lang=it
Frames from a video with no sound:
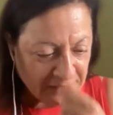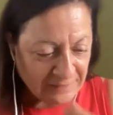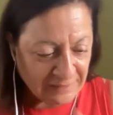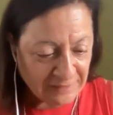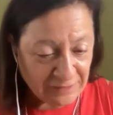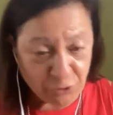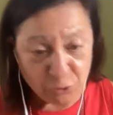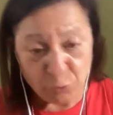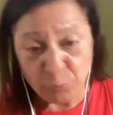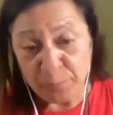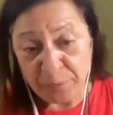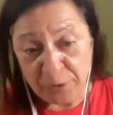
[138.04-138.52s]

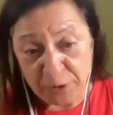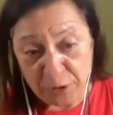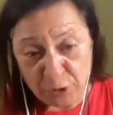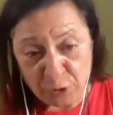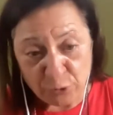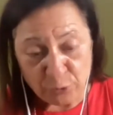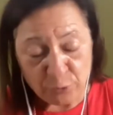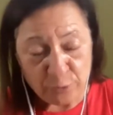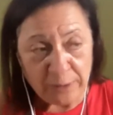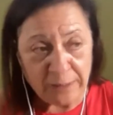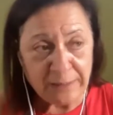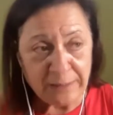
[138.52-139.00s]
ero
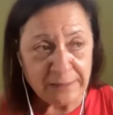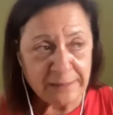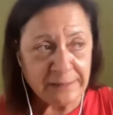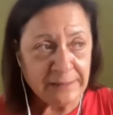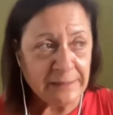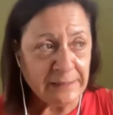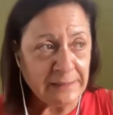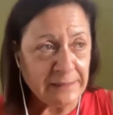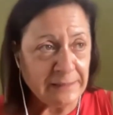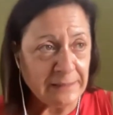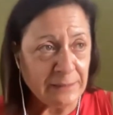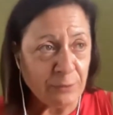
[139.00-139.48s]
piccola
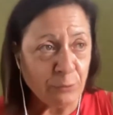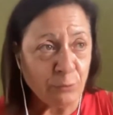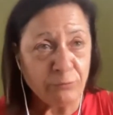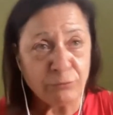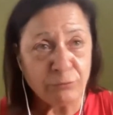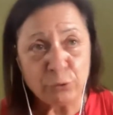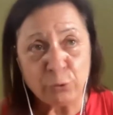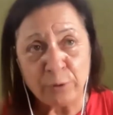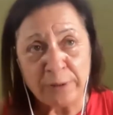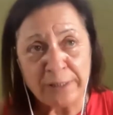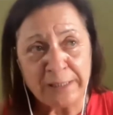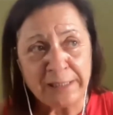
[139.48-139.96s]
e, e, ho
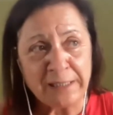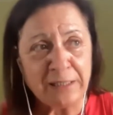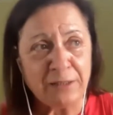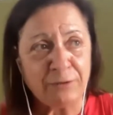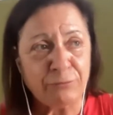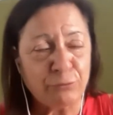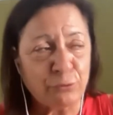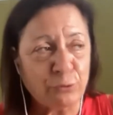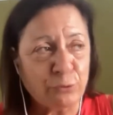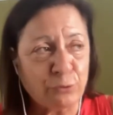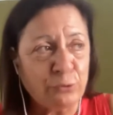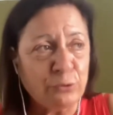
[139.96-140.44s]
avuto anche la
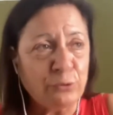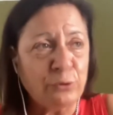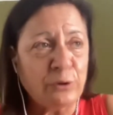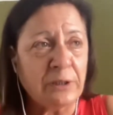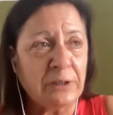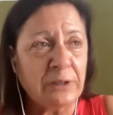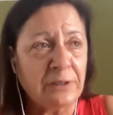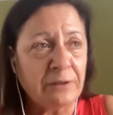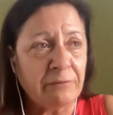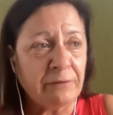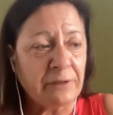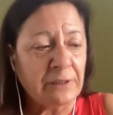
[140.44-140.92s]
fortuna
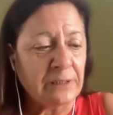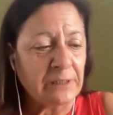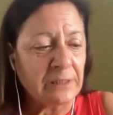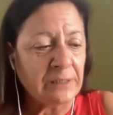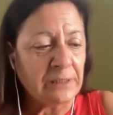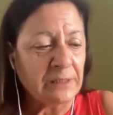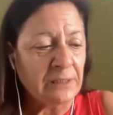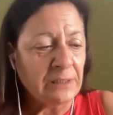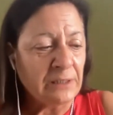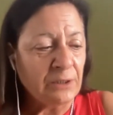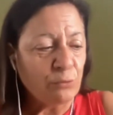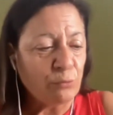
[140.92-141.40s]
di
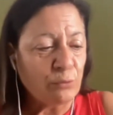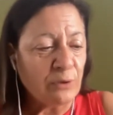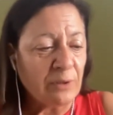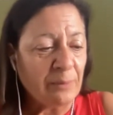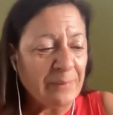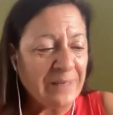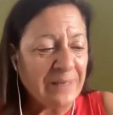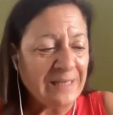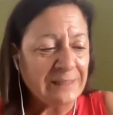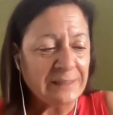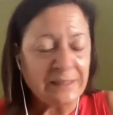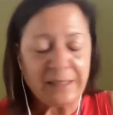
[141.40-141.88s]
avere una
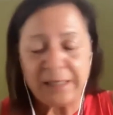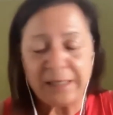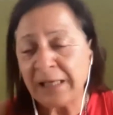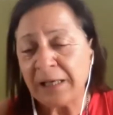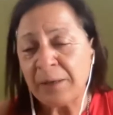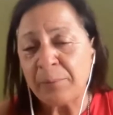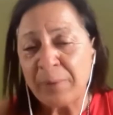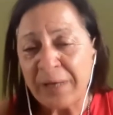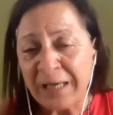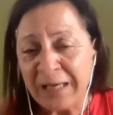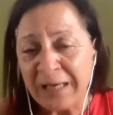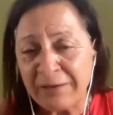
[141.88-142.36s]
madre che
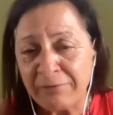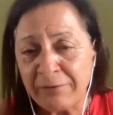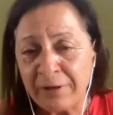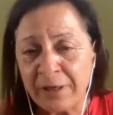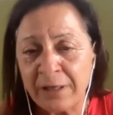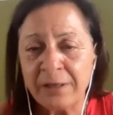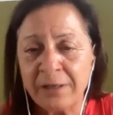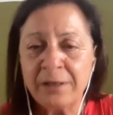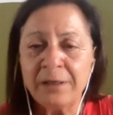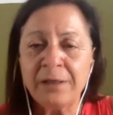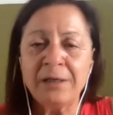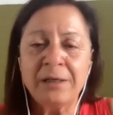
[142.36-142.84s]

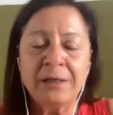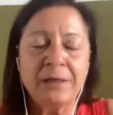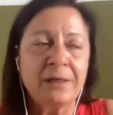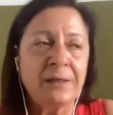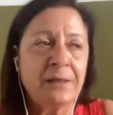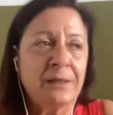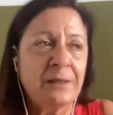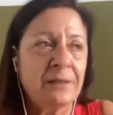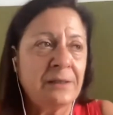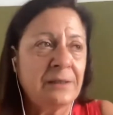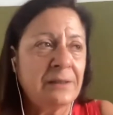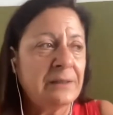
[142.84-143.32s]
amava.
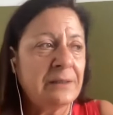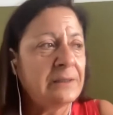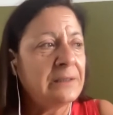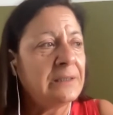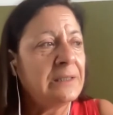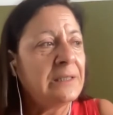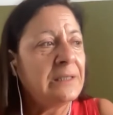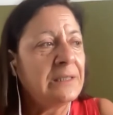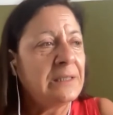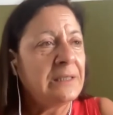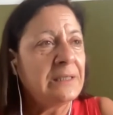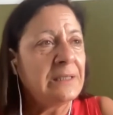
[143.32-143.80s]
Eh,
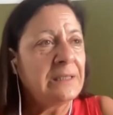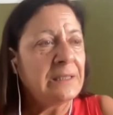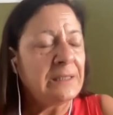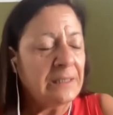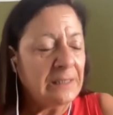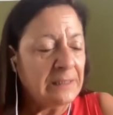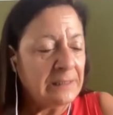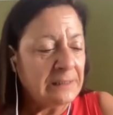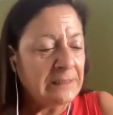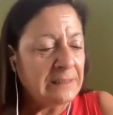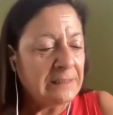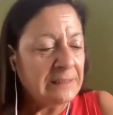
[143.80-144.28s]

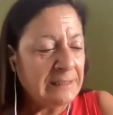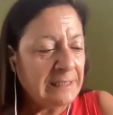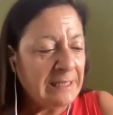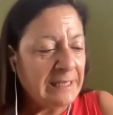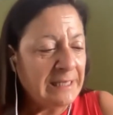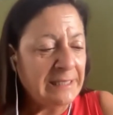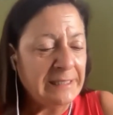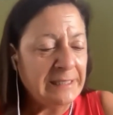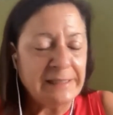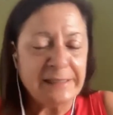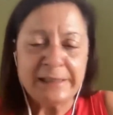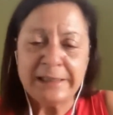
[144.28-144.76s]
anche
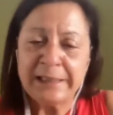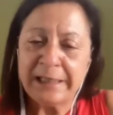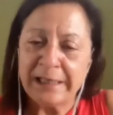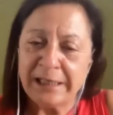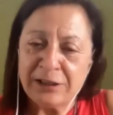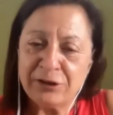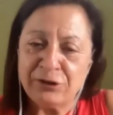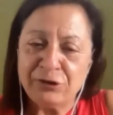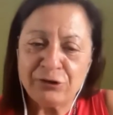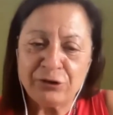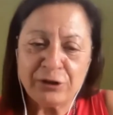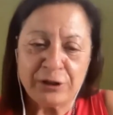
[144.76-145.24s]
lei
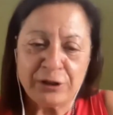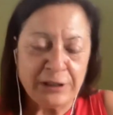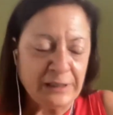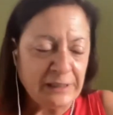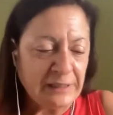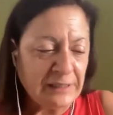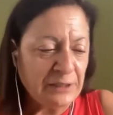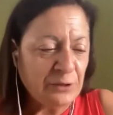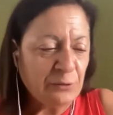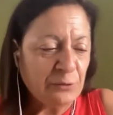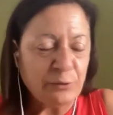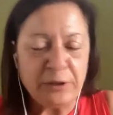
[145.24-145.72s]
leggere
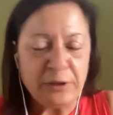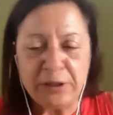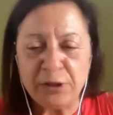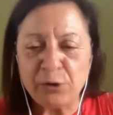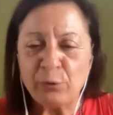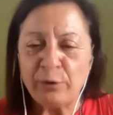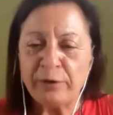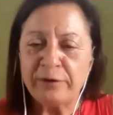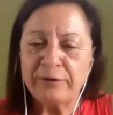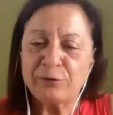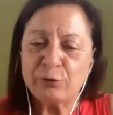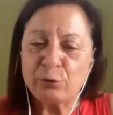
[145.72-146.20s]
e quindi
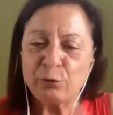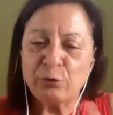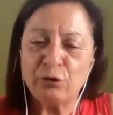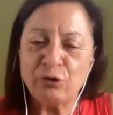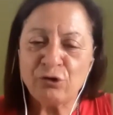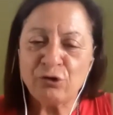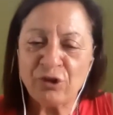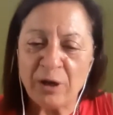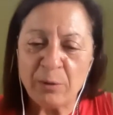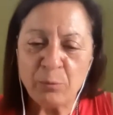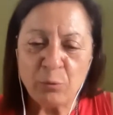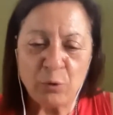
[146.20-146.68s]
questo
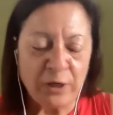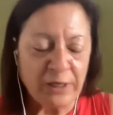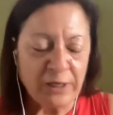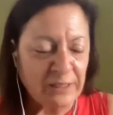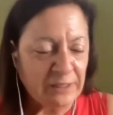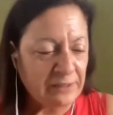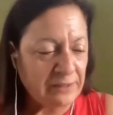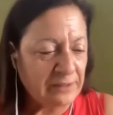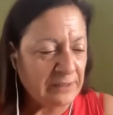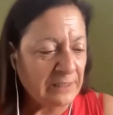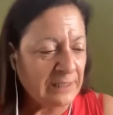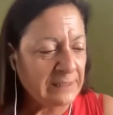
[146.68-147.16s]
diciamo
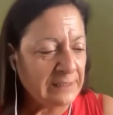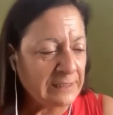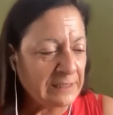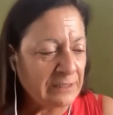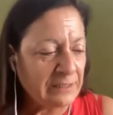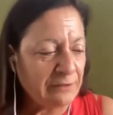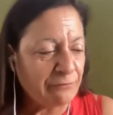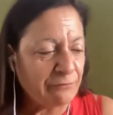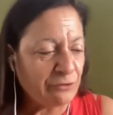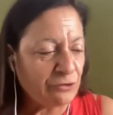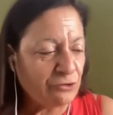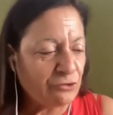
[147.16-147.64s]
anche,
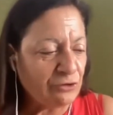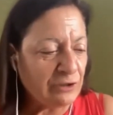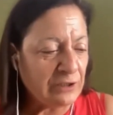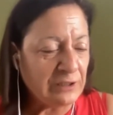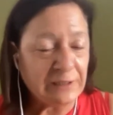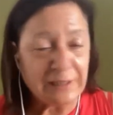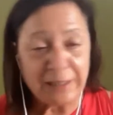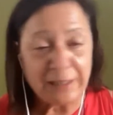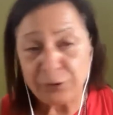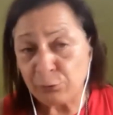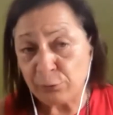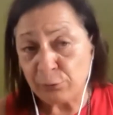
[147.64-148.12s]
anche
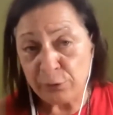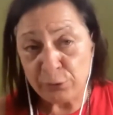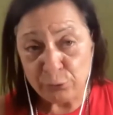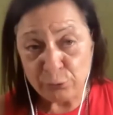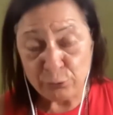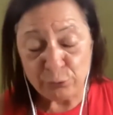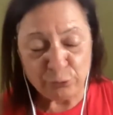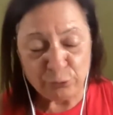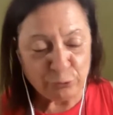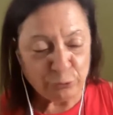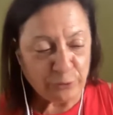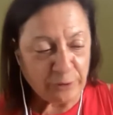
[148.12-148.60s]
facilitato il
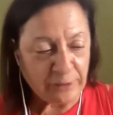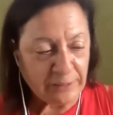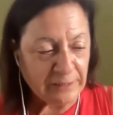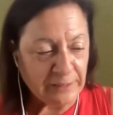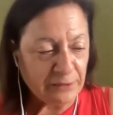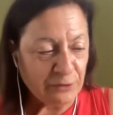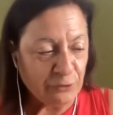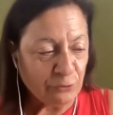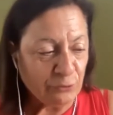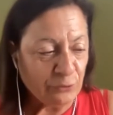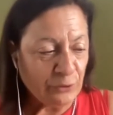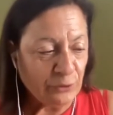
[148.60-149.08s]
tutto
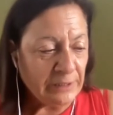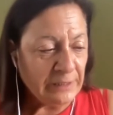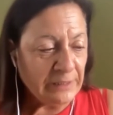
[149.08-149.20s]
credo